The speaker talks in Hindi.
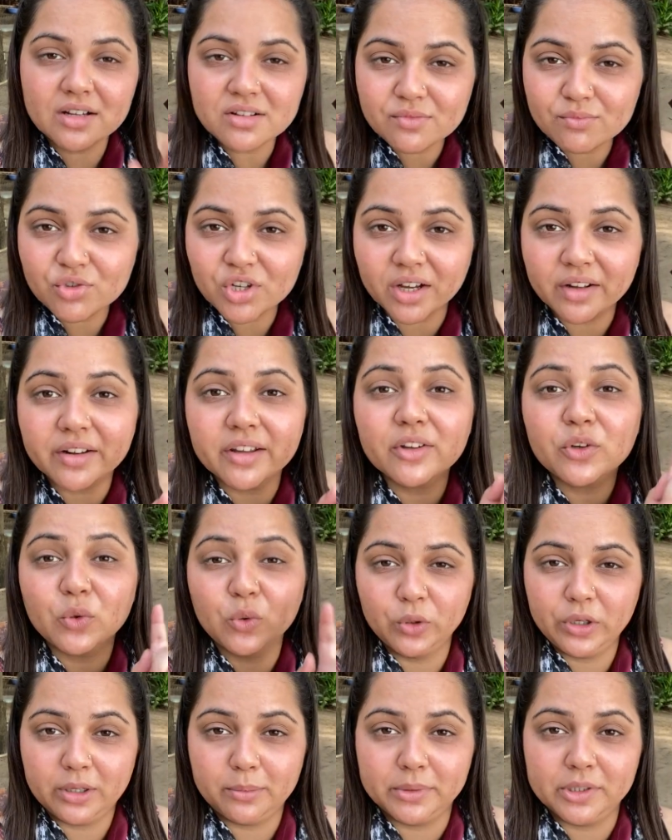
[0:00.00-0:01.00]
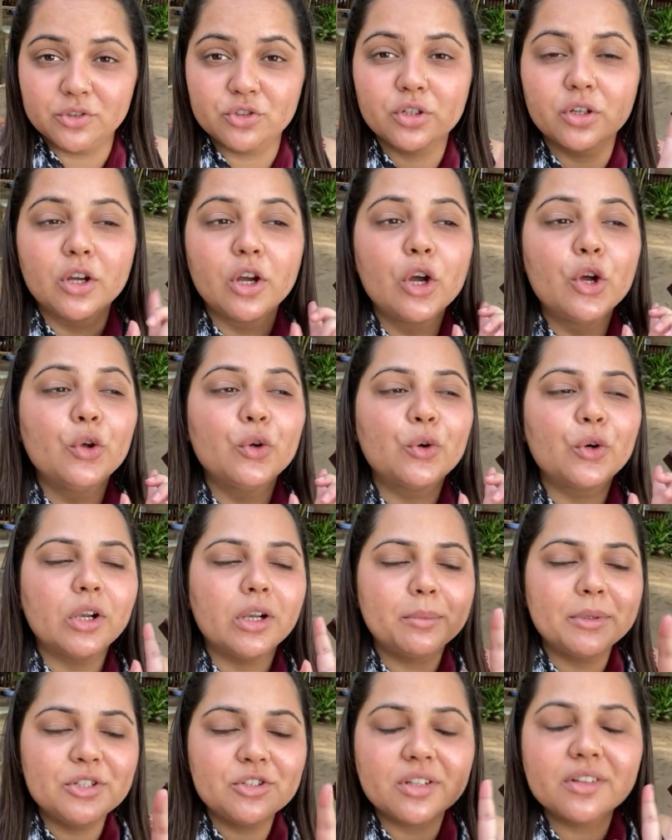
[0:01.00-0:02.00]
आज हम जा रहे हैं कोला बीच
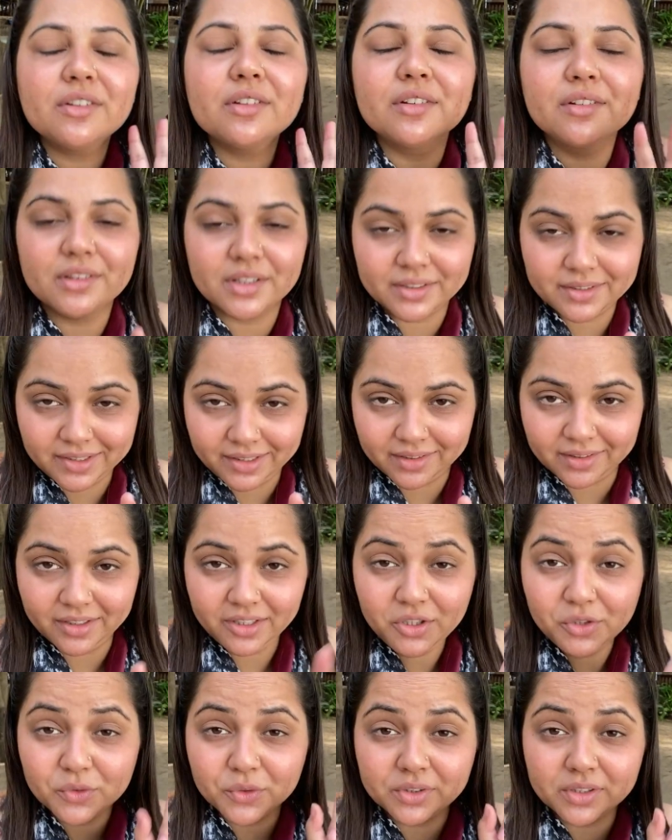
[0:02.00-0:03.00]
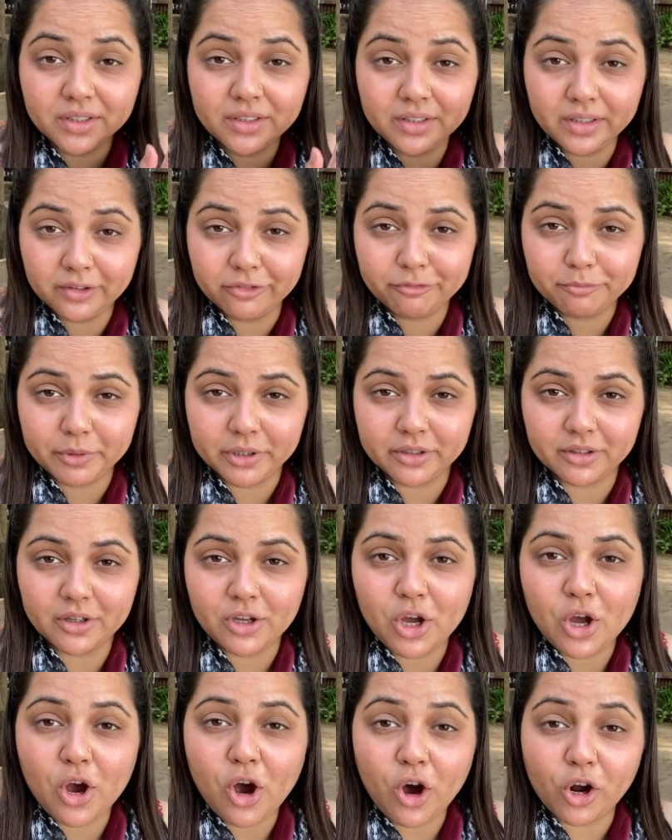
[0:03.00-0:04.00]
कोला बीच का सनसेट देखने उसकी क्लिफ पे
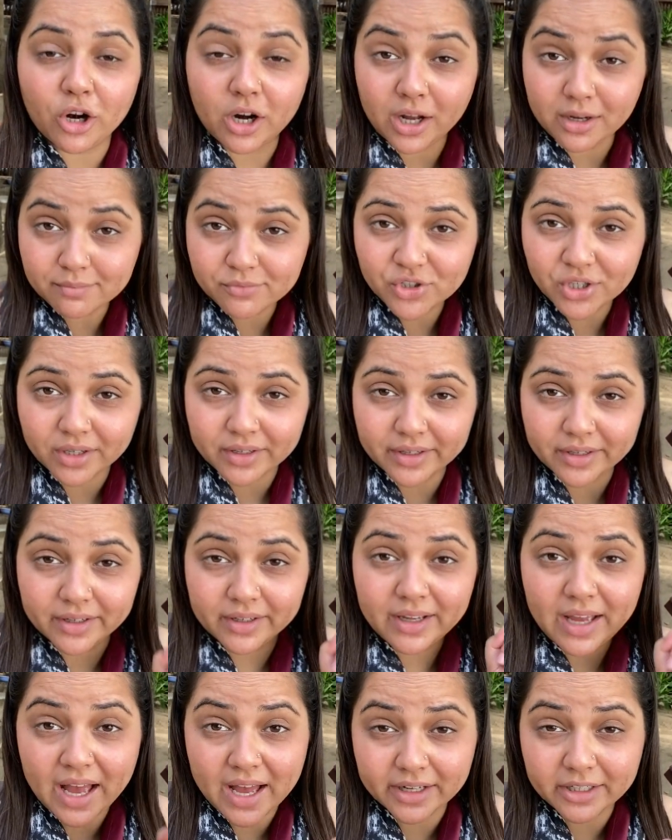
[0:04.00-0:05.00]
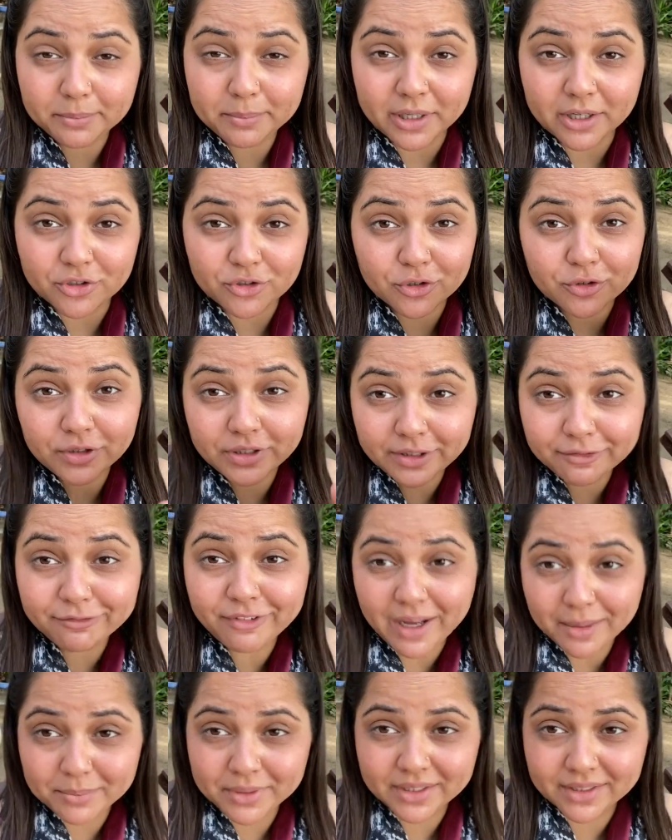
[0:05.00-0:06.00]
और हम जा रहे हैं हैरी पाजी उनकी
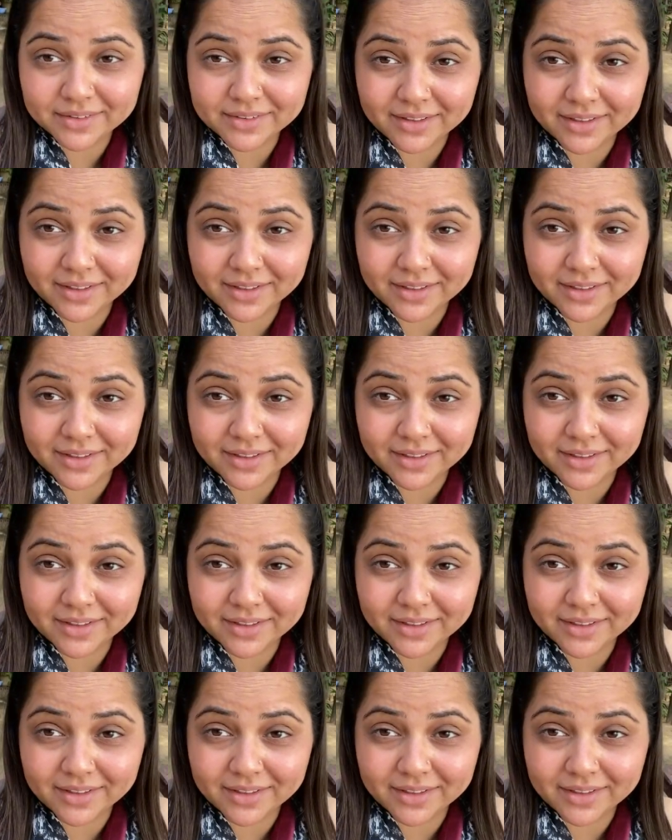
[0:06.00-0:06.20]
फैमिली के